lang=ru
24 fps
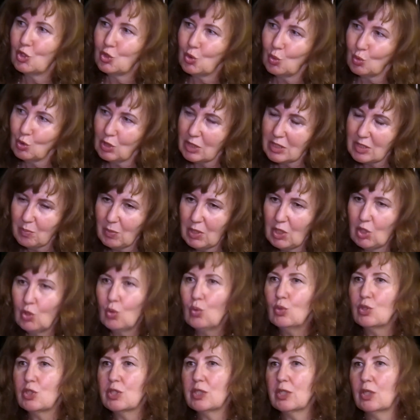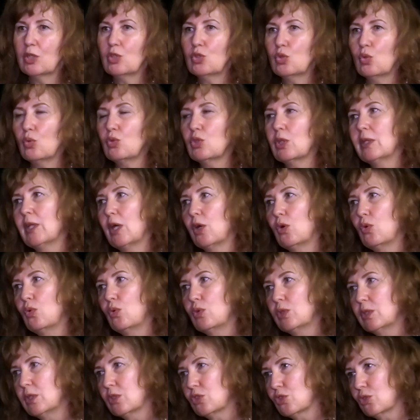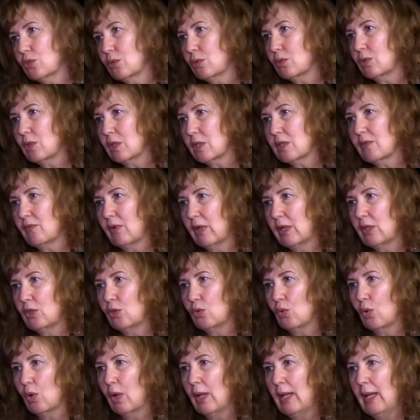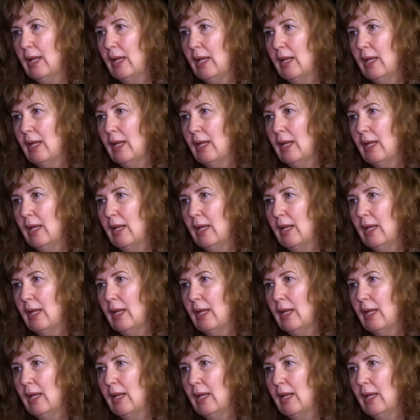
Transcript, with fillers: кто-то смеется, кто-то находит что-то свое.